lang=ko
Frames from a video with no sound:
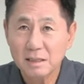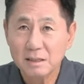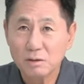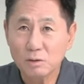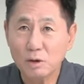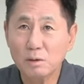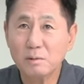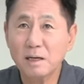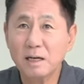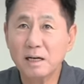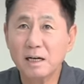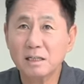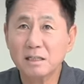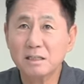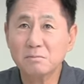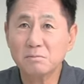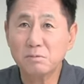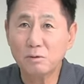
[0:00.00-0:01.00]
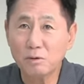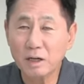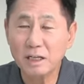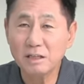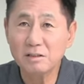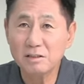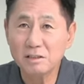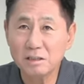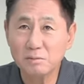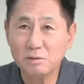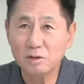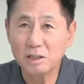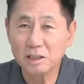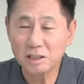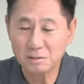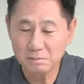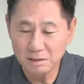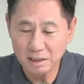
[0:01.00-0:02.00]
노래방 가서 뭘 했는지
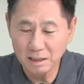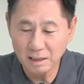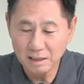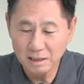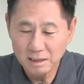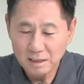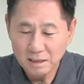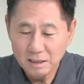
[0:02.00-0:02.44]
모르겠습니다.